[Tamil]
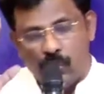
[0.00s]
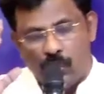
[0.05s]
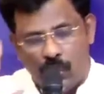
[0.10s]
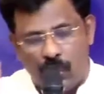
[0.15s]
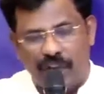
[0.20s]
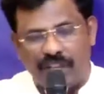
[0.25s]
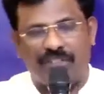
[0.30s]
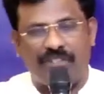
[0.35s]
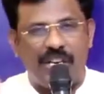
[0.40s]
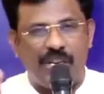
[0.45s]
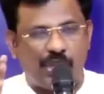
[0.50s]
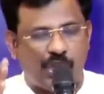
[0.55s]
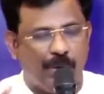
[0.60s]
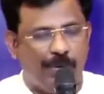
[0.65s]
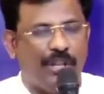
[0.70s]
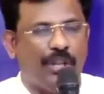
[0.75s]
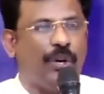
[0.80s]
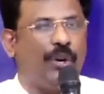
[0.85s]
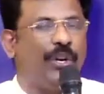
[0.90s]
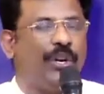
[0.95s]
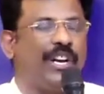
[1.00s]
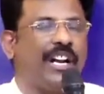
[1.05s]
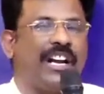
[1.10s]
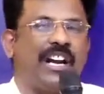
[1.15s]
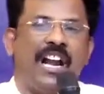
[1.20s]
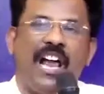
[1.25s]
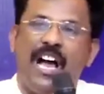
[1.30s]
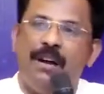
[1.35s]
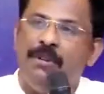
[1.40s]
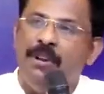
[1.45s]
நுகத்தை சுமந்து
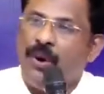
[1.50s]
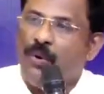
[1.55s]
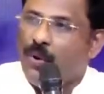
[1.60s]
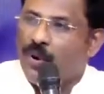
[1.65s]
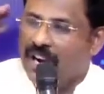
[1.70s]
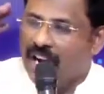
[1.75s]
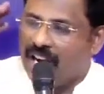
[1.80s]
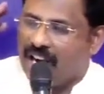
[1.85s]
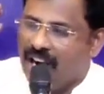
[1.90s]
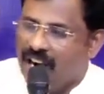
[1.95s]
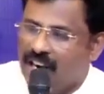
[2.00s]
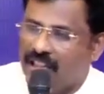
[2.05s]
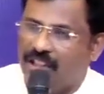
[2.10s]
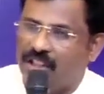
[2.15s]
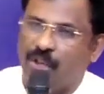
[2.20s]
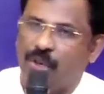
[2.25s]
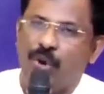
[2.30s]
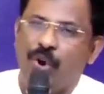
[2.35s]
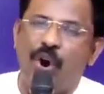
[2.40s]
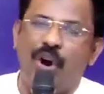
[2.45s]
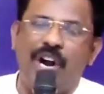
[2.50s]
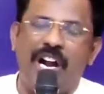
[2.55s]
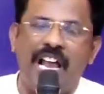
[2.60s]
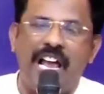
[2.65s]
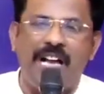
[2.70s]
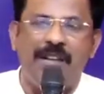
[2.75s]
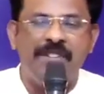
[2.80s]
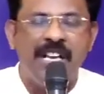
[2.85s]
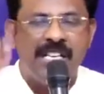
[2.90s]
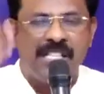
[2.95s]
கொண்டிருக்கலாம் உங்கள் கழுத்து
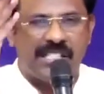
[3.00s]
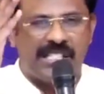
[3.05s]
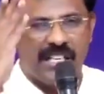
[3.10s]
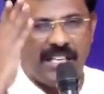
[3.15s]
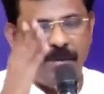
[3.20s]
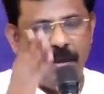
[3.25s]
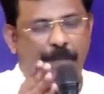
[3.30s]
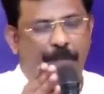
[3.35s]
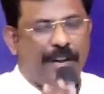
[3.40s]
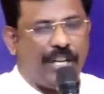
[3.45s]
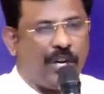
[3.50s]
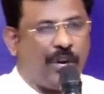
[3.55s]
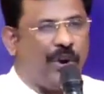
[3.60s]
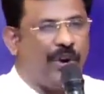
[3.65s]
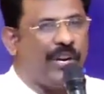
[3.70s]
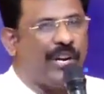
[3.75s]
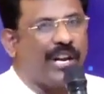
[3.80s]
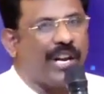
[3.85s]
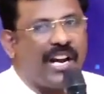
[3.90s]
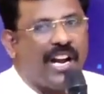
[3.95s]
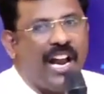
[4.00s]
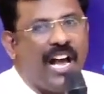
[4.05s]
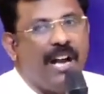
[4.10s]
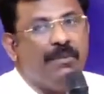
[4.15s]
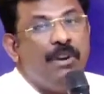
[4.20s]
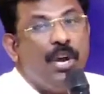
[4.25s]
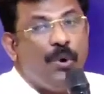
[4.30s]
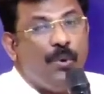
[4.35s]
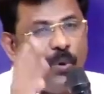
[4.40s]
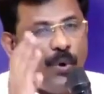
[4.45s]
நோகலாம் சிறுமைப்பட்டு
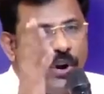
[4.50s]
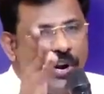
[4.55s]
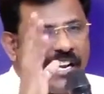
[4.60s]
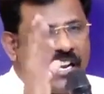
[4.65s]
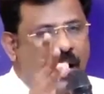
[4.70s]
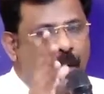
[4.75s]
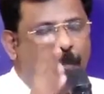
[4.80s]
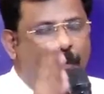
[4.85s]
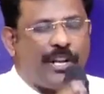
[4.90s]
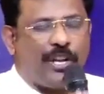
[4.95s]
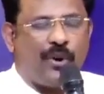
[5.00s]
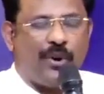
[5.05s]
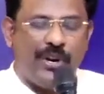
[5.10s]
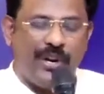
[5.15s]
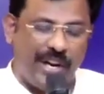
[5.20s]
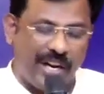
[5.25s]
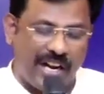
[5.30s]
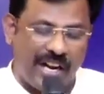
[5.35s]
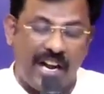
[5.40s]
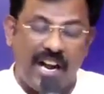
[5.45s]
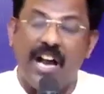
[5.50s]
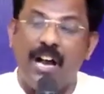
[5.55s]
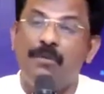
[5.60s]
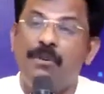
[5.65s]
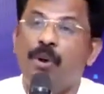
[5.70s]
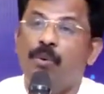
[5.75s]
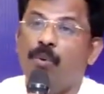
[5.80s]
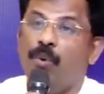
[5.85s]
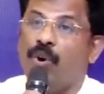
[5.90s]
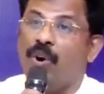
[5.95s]
கொண்டிருக்கலாம் ஒடுக்கப்பட்டு கொண்டிருக்கலாம்
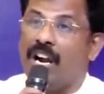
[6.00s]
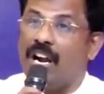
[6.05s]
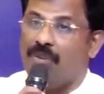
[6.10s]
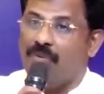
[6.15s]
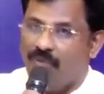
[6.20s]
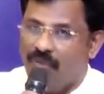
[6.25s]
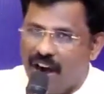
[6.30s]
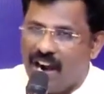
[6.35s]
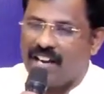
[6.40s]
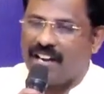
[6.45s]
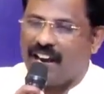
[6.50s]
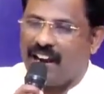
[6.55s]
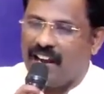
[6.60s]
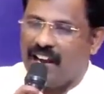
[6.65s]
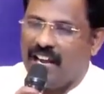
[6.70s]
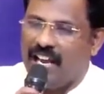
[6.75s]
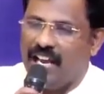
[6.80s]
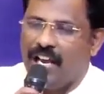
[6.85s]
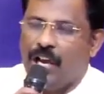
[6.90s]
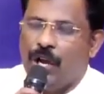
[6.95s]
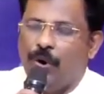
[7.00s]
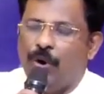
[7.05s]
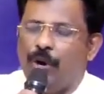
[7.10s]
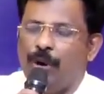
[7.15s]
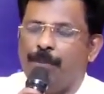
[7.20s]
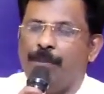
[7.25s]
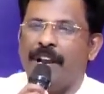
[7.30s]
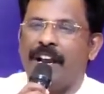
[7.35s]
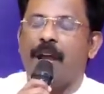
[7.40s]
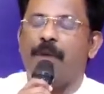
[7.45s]
உங்கள் வாழ்க்கையில்
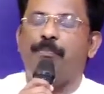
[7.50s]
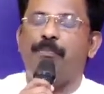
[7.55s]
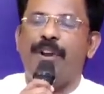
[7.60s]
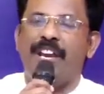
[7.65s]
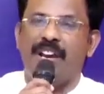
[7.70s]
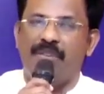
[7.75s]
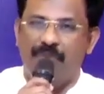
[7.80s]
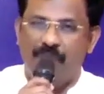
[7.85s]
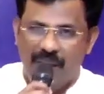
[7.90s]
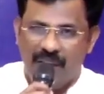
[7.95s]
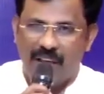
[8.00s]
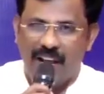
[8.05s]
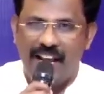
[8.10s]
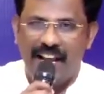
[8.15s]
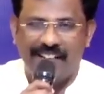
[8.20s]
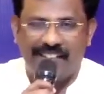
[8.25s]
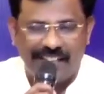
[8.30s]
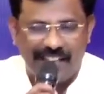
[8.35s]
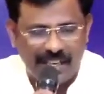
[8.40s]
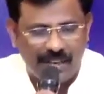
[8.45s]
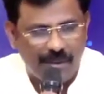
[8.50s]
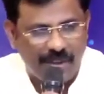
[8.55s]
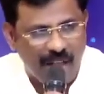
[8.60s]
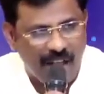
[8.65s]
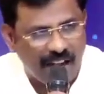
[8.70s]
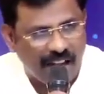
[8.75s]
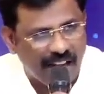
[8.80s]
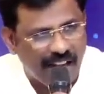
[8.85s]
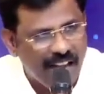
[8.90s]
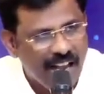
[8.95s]
ஒரு மிகப்பெரிய விடுதலை
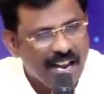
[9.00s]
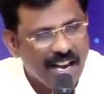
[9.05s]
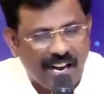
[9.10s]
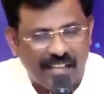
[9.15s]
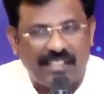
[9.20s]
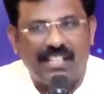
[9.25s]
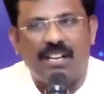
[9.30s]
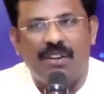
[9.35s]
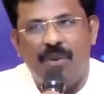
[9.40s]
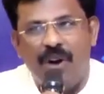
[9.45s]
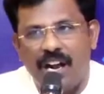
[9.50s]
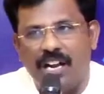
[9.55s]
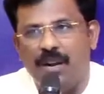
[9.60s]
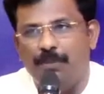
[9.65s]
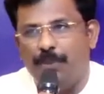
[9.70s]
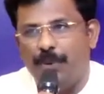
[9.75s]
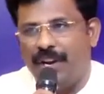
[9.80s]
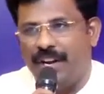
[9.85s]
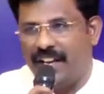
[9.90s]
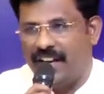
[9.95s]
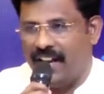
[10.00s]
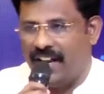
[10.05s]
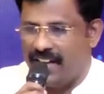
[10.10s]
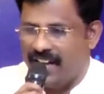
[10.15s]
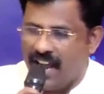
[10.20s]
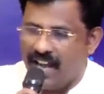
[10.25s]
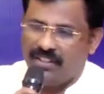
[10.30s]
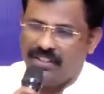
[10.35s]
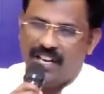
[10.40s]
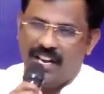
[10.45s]
தருவதாக கத்தர் வாக்கு
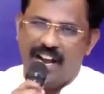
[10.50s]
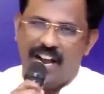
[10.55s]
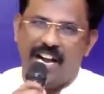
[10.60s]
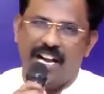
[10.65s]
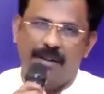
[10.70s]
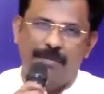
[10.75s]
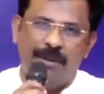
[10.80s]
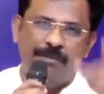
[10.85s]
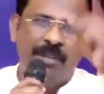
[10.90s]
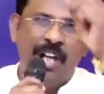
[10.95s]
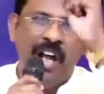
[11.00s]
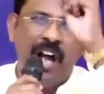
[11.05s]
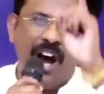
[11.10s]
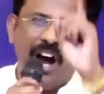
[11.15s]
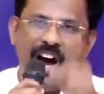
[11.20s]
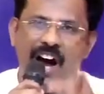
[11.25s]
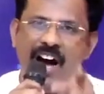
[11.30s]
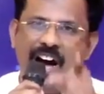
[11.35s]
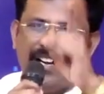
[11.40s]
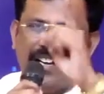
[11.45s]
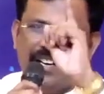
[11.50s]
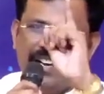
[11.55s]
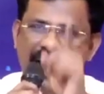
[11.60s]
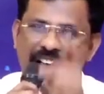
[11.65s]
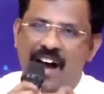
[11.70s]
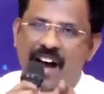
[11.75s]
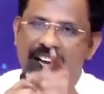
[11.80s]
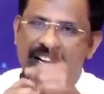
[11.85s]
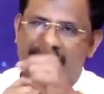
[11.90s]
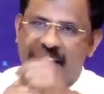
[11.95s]
பண்ணுகிறார் யாத்திரையாகமும் ஆறு
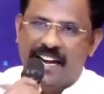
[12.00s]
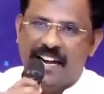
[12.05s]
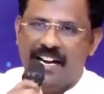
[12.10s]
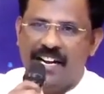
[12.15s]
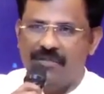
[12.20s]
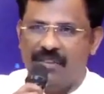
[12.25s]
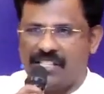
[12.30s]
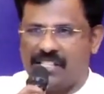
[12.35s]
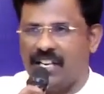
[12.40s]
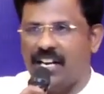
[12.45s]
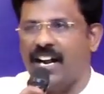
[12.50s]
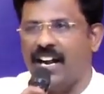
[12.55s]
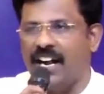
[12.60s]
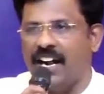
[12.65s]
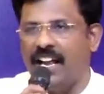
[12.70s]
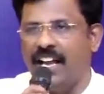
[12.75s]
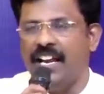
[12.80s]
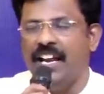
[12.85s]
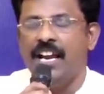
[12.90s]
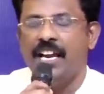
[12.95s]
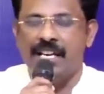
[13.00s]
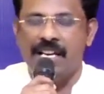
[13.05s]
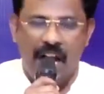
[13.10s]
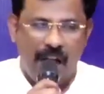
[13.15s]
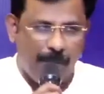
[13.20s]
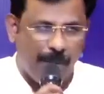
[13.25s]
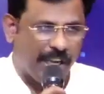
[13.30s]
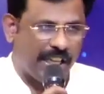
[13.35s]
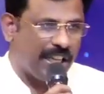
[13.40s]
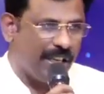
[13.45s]
ஆறு ஏழு வசனங்களை
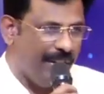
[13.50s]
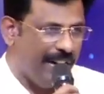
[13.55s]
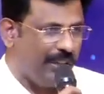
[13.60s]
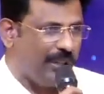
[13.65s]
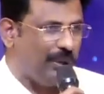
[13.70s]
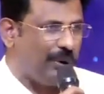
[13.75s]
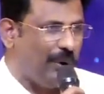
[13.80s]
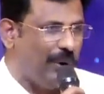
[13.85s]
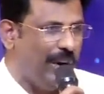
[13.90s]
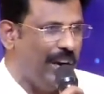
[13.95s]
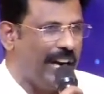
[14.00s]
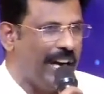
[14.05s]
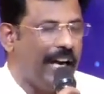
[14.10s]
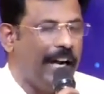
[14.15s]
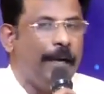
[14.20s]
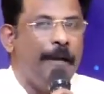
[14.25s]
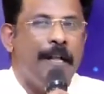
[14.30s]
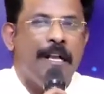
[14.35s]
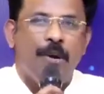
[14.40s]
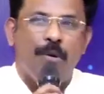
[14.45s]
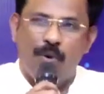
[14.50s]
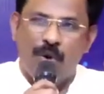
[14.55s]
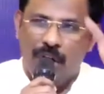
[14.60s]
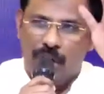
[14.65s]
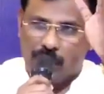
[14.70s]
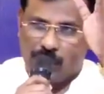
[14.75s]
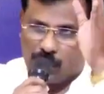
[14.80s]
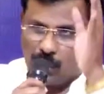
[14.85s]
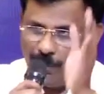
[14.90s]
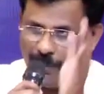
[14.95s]
ஞாபகத்தில் வைத்துக் கொள்ளுங்கள்
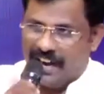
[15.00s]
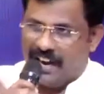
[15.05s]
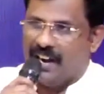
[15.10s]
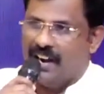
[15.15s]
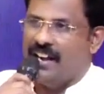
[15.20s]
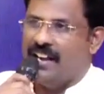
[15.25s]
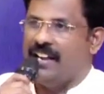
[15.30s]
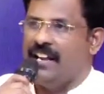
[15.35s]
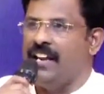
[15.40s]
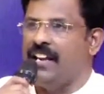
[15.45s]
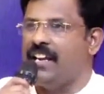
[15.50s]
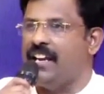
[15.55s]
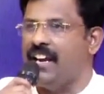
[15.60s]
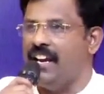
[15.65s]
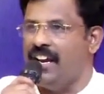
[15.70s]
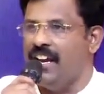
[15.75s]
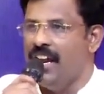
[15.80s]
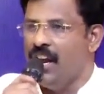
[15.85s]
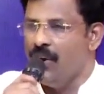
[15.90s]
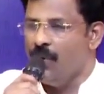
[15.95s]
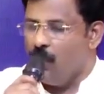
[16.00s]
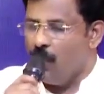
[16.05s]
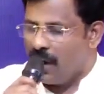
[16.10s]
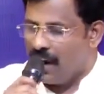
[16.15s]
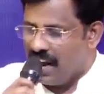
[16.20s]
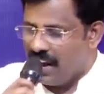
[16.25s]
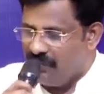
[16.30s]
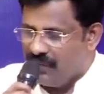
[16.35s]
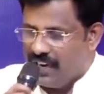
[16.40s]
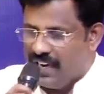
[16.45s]
உங்கள் சுமைகளை நீக்கி
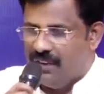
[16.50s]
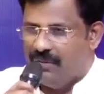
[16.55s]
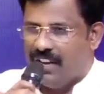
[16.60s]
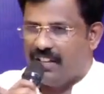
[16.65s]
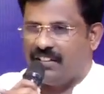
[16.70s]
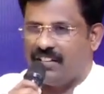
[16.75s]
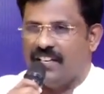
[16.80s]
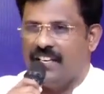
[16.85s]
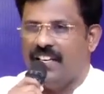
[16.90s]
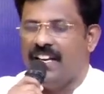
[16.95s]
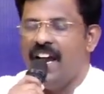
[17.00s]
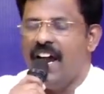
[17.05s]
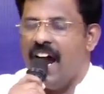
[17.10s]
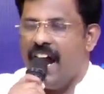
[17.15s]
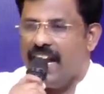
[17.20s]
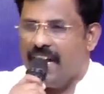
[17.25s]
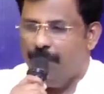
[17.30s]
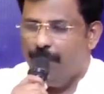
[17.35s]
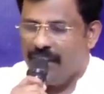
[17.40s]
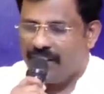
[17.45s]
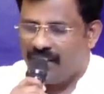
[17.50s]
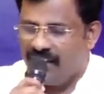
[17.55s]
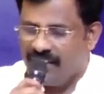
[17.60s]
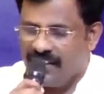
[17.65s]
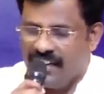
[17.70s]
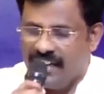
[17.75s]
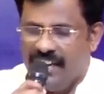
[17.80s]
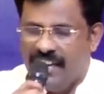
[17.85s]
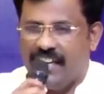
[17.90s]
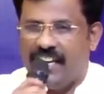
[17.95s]
உங்களை விடுவித்து
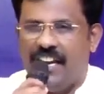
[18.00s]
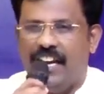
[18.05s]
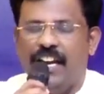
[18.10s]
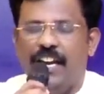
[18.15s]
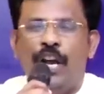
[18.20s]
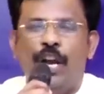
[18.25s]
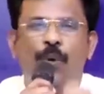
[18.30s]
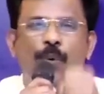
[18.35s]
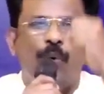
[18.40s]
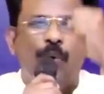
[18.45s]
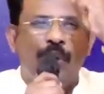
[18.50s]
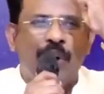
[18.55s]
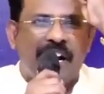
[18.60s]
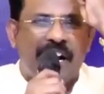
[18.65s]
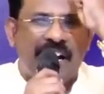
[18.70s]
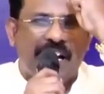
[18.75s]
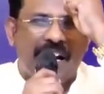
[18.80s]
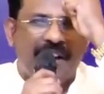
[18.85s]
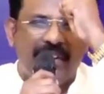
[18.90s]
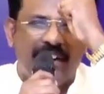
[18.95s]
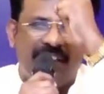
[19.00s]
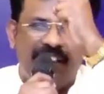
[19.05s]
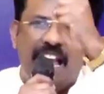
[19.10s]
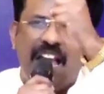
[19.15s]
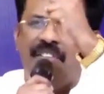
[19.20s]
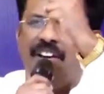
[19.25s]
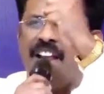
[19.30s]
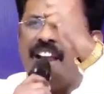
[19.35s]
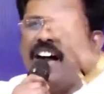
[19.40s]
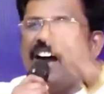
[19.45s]
அடிமைத்திலிருந்து நீக்கி உங்களுக்கு அவர்
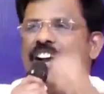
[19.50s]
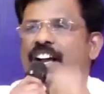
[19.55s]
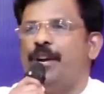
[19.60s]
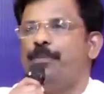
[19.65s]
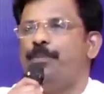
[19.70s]
தேவனாக